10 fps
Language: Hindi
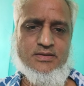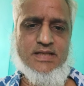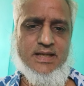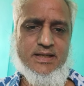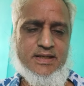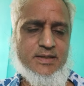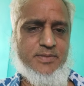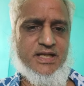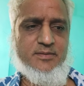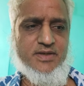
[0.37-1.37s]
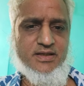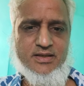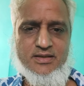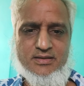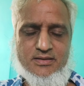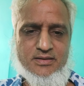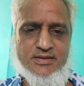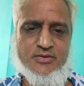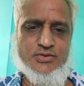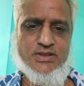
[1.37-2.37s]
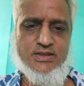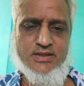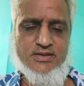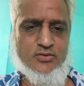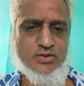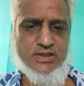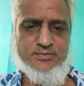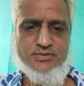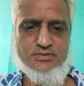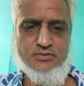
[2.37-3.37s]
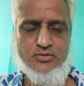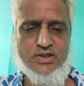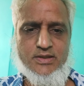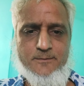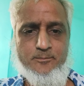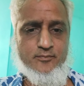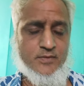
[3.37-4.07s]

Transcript: चाइना के बारे में न्यूज़ आता है कि कोलैप्स हो रहा है